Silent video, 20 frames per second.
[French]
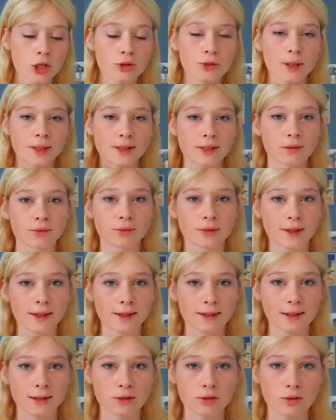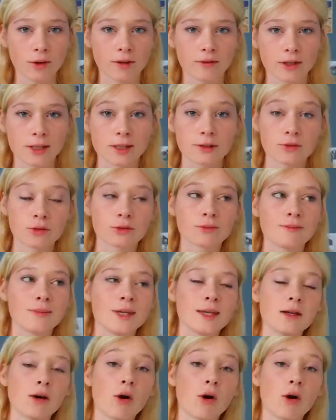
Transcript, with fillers: Je suis quelqu'un de très très dur avec les autres, mais